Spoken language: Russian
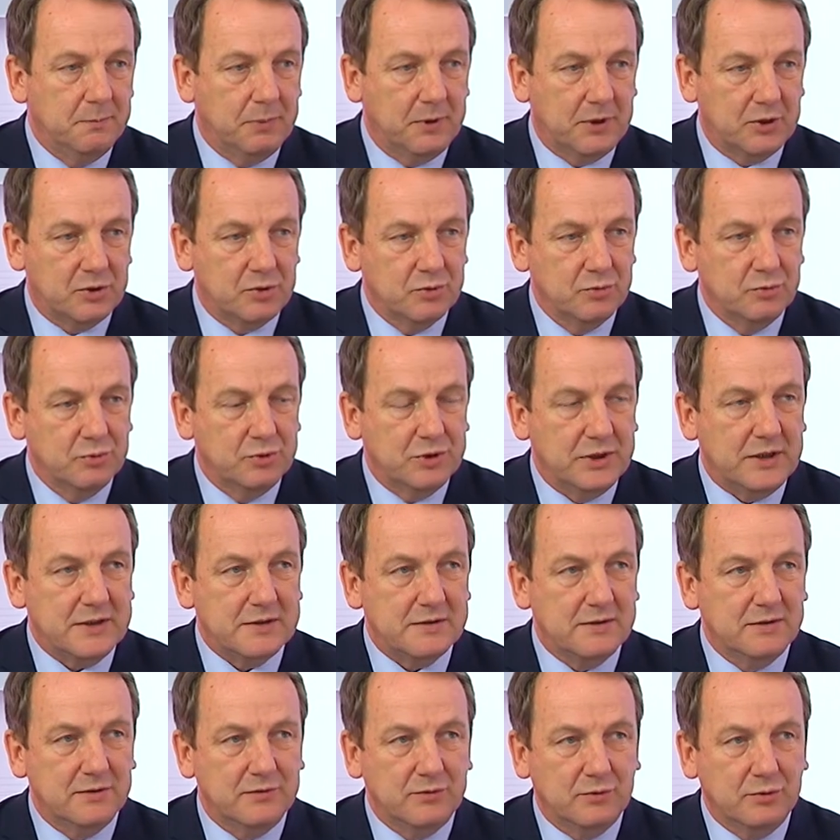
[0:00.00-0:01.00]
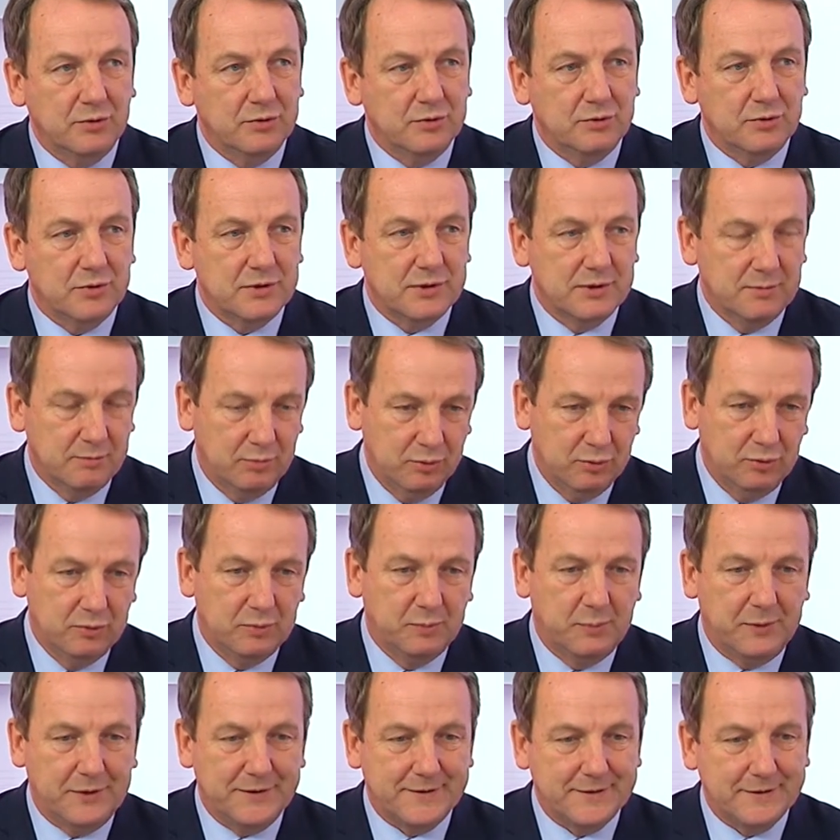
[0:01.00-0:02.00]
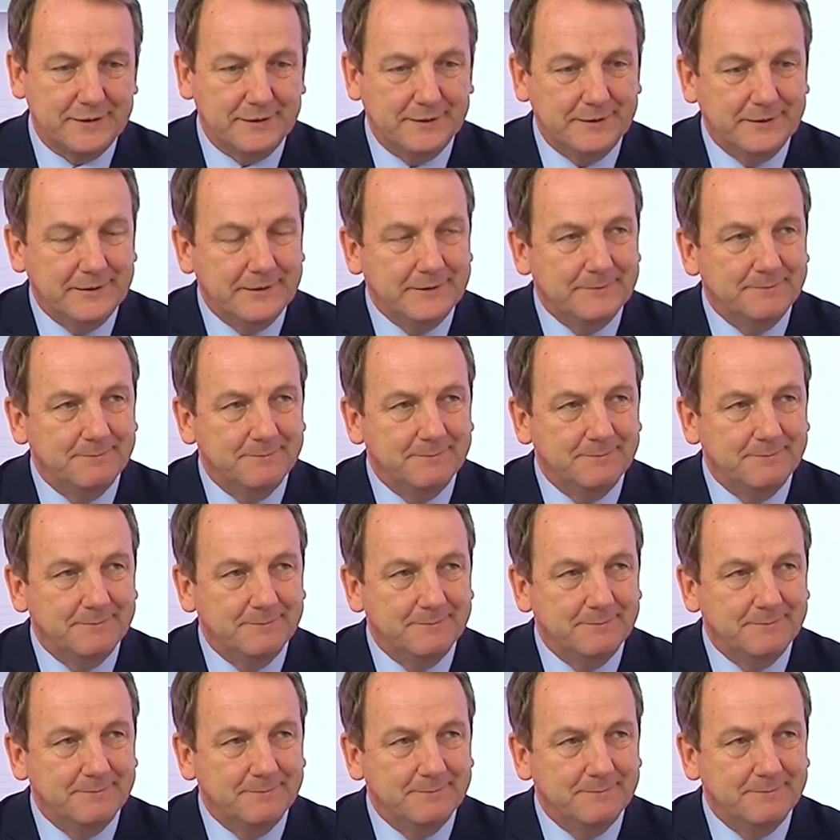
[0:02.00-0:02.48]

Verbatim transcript: прошу участвовать в конкурсе. Будут призы.